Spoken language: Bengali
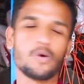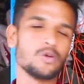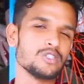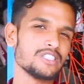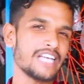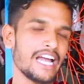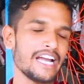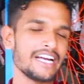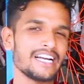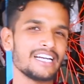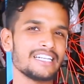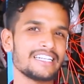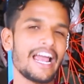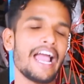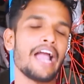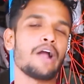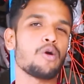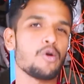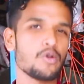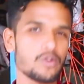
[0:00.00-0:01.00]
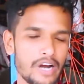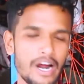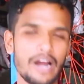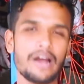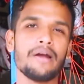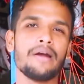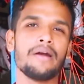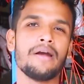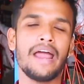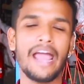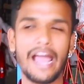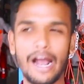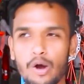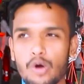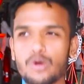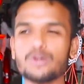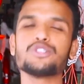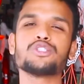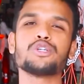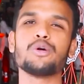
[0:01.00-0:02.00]
কোন সাইকেলটা এখনকার
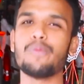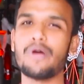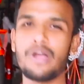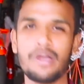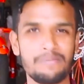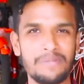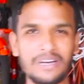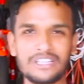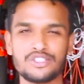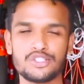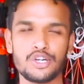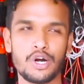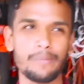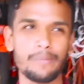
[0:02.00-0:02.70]
এখন সময়ে বেস্ট